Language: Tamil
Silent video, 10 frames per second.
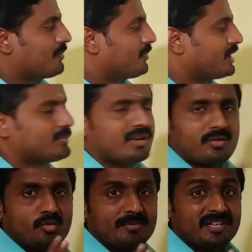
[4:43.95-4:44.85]
பல்புனா
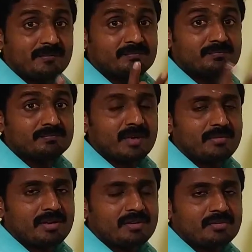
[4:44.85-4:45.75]
குமிடம்
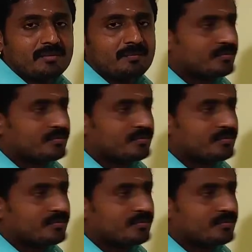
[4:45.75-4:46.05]
அப்படின்னு அர்த்தம்